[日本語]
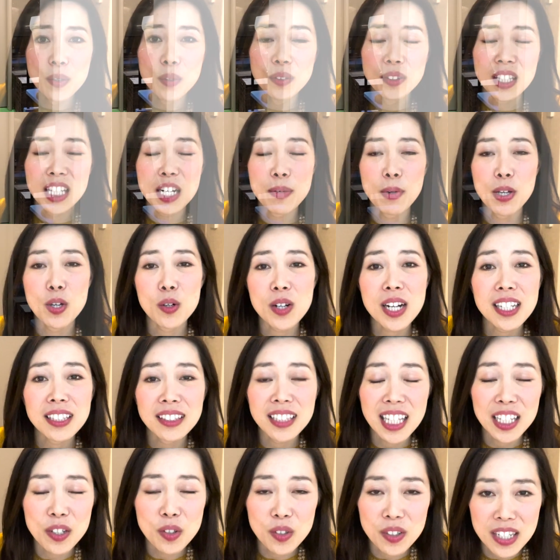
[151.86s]
売ってればよかっ
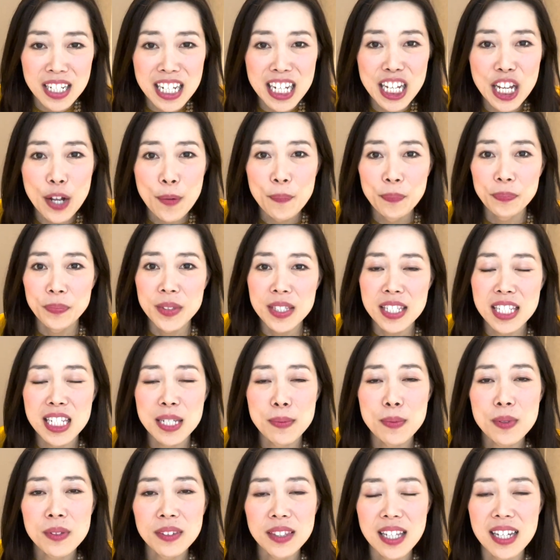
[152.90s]
たのに自
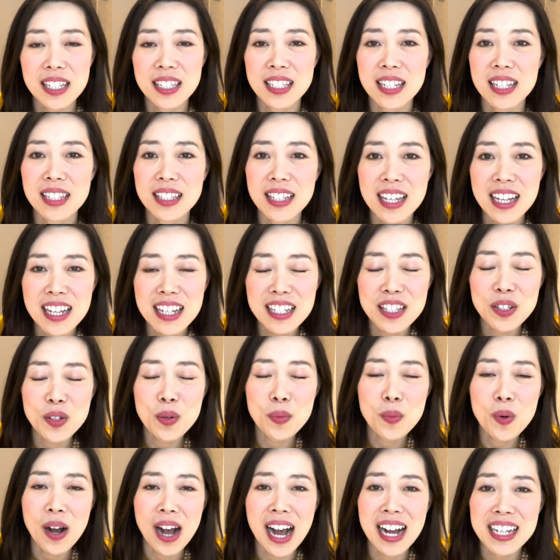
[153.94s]
分たちで製造
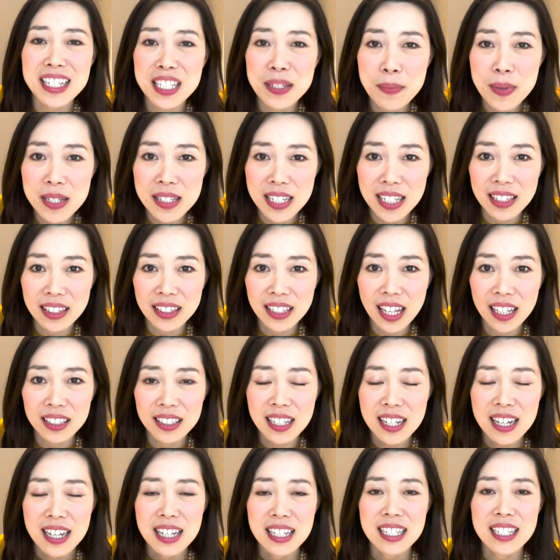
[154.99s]
も始めちゃった
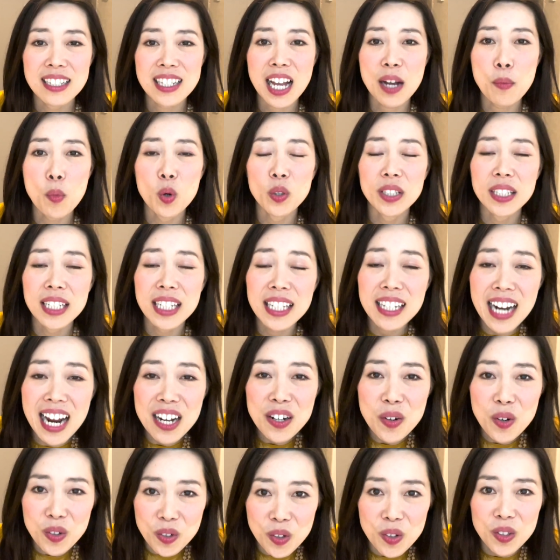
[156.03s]
しかもきな
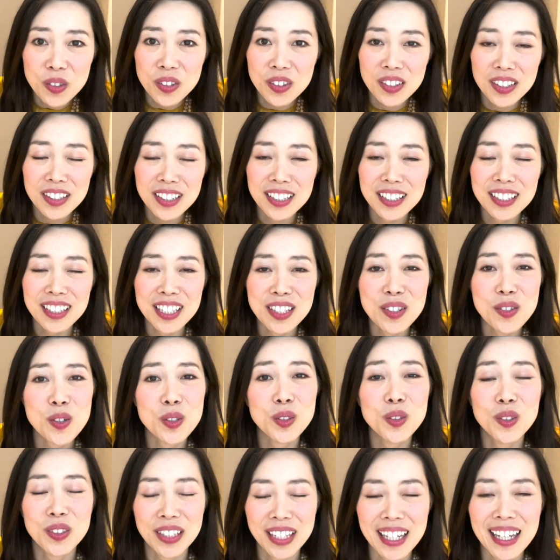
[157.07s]
粉のっていうこ
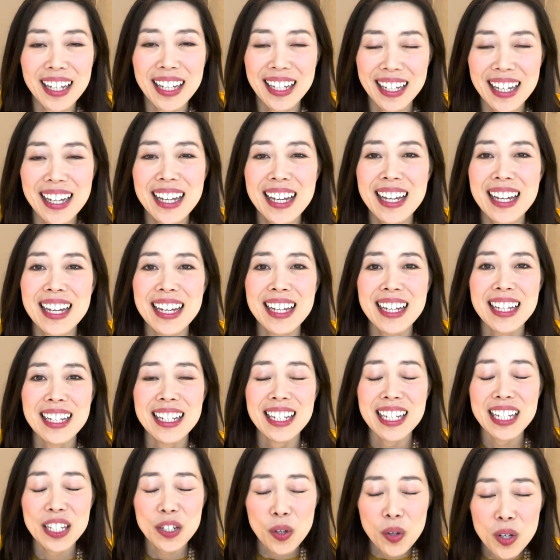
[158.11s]
とで
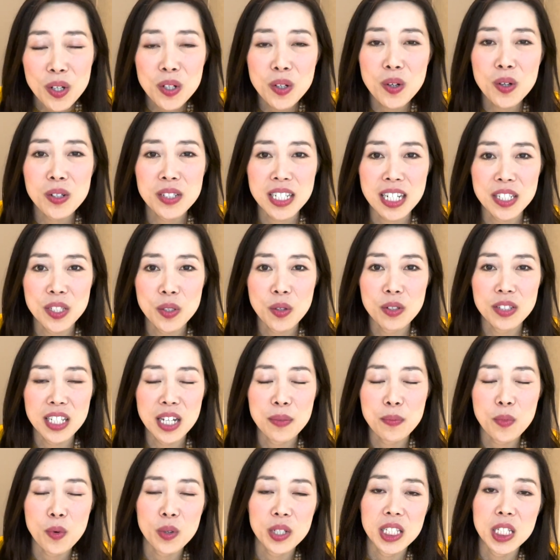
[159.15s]
いろいろ社長さ
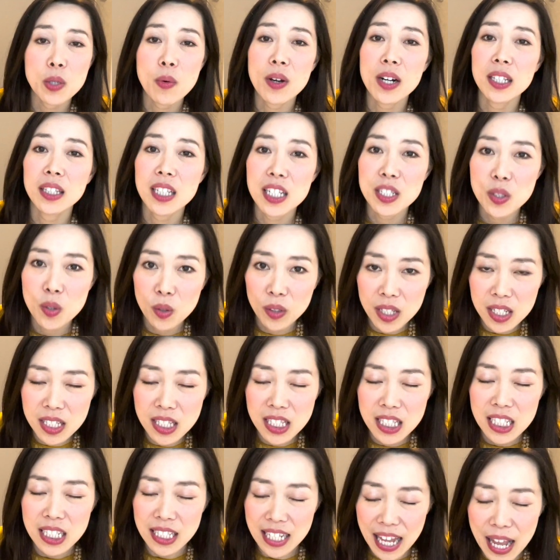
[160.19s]
んも言われたそうで
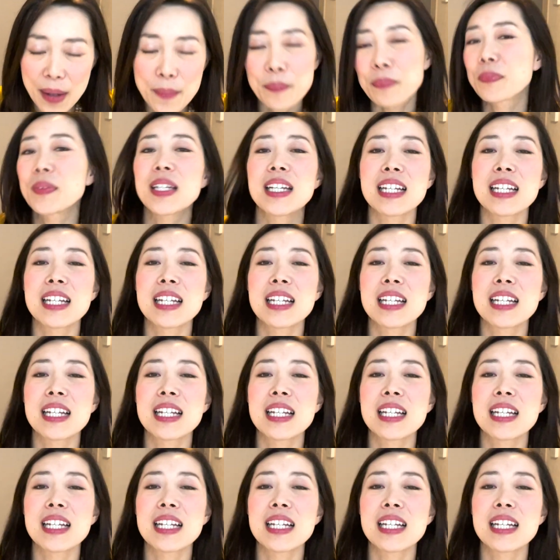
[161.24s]
すね